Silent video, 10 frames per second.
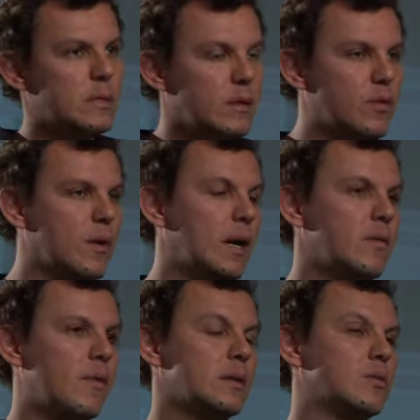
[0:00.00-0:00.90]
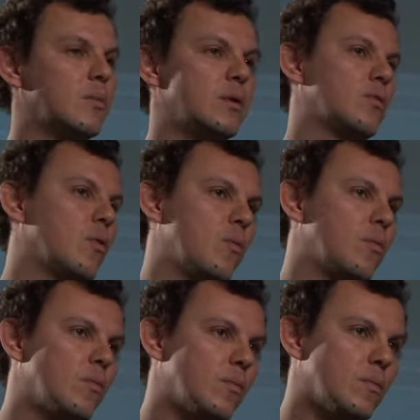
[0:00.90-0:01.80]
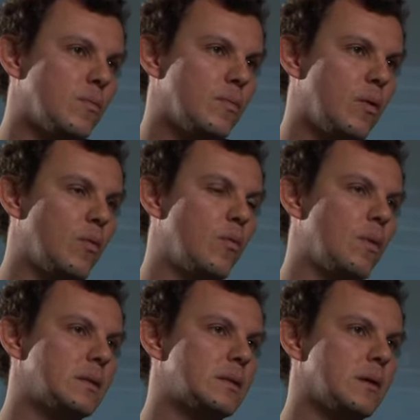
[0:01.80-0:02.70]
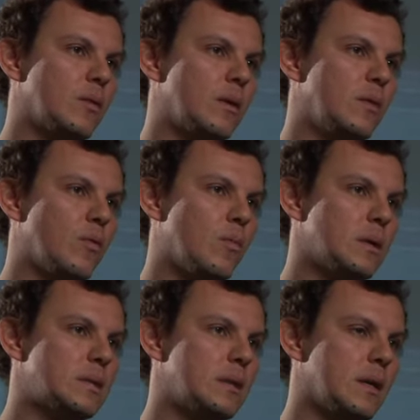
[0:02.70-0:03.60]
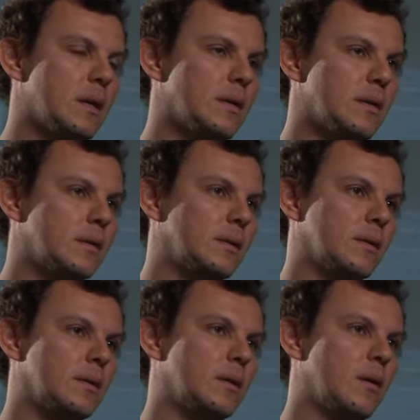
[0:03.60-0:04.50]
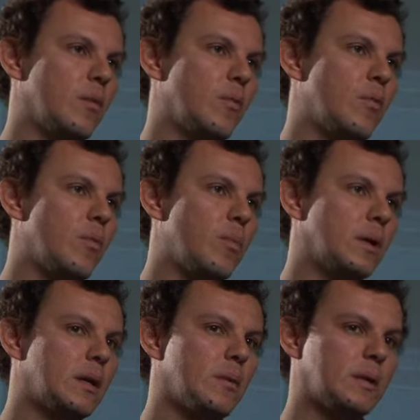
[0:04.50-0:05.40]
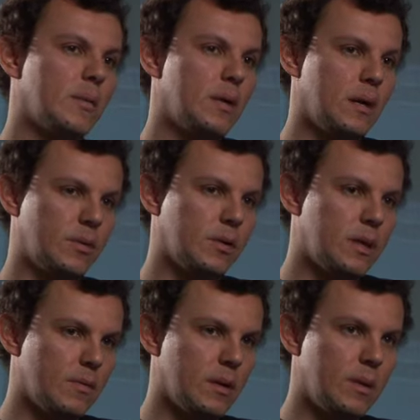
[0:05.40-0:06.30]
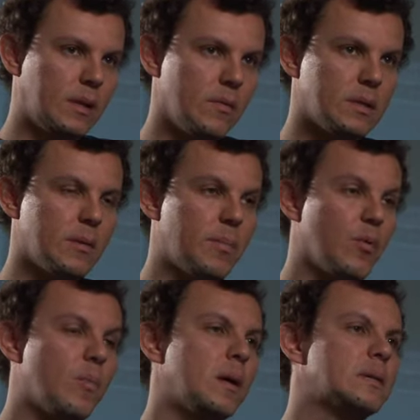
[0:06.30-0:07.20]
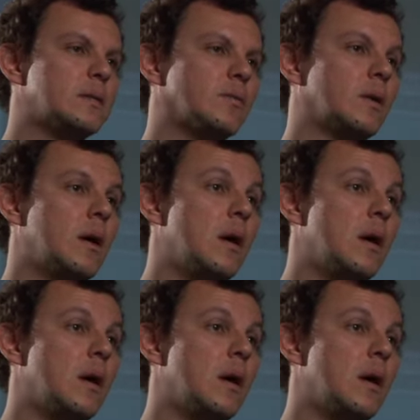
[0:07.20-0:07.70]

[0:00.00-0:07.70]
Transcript: se identificar ali facilmente com algum, alguma ação ali, alguma cena, algum uhum. comportamento também. Acho que teve, também teve essa preocupação.